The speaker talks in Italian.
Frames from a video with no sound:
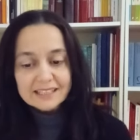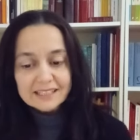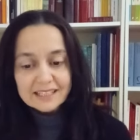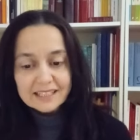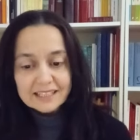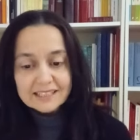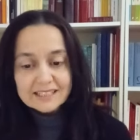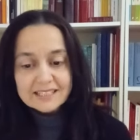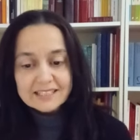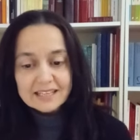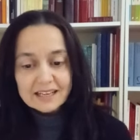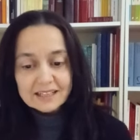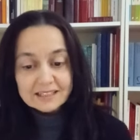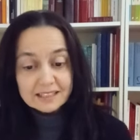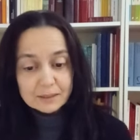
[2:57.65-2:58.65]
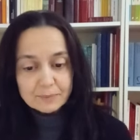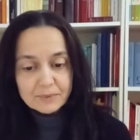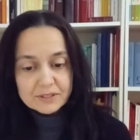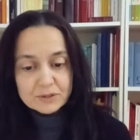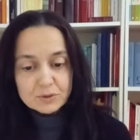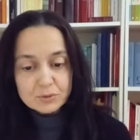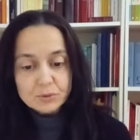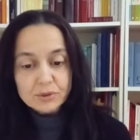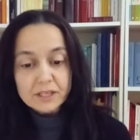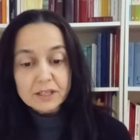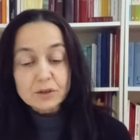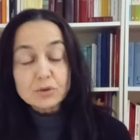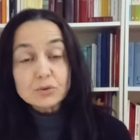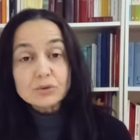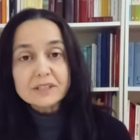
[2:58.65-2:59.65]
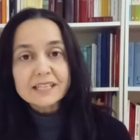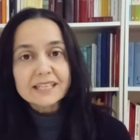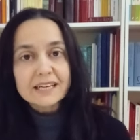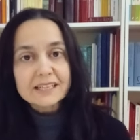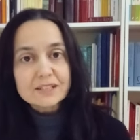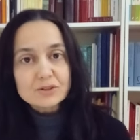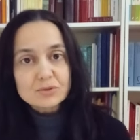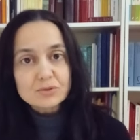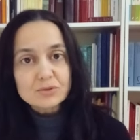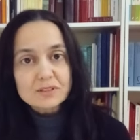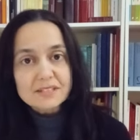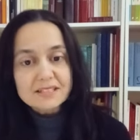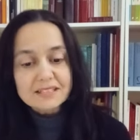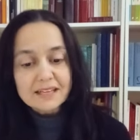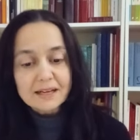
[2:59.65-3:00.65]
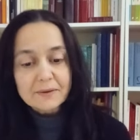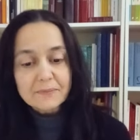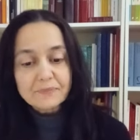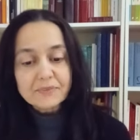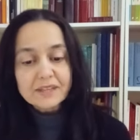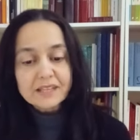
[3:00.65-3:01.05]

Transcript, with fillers: ricchezza del pastore, l'unica risorsa